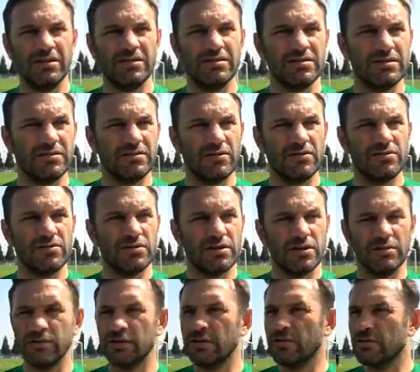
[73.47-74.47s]
Şimdi
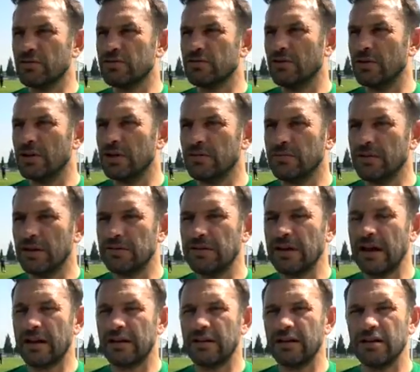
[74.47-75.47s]
oyuncularıma da onu söyledim. Yani
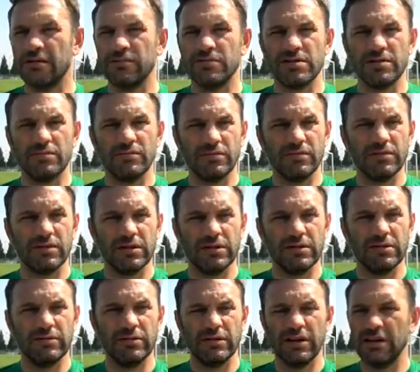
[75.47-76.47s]
tekrar bizim
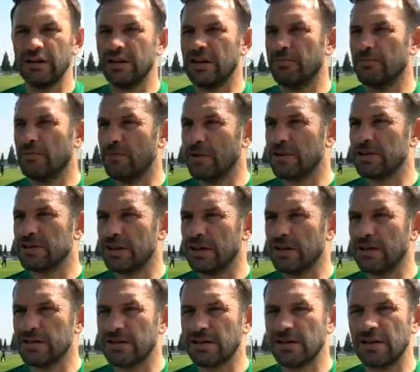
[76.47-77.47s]
yeniden bir
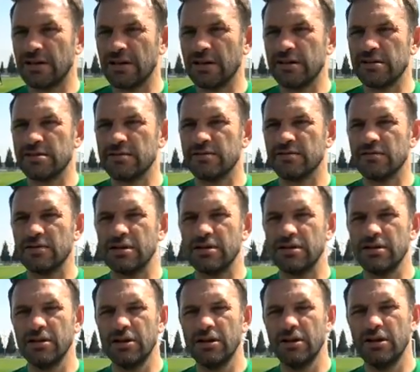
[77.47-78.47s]
başlangıca ihtiyacımız
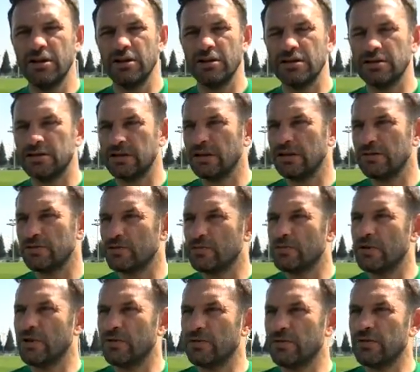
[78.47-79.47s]
var. İnşallah
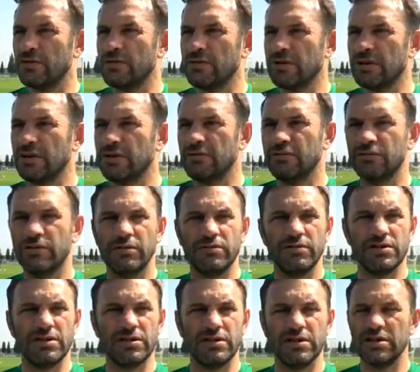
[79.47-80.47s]
Cuma günü bu da
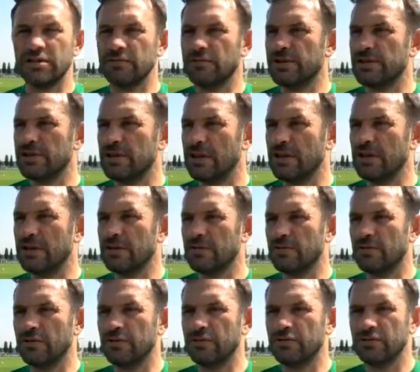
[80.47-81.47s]
Beşiktaş maçıyla
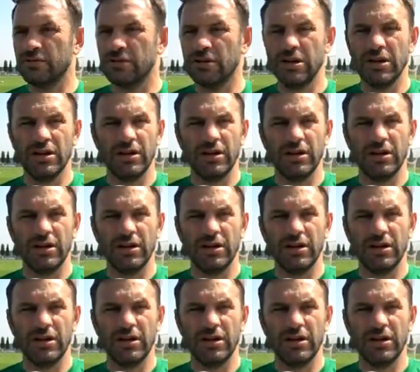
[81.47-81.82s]
olur.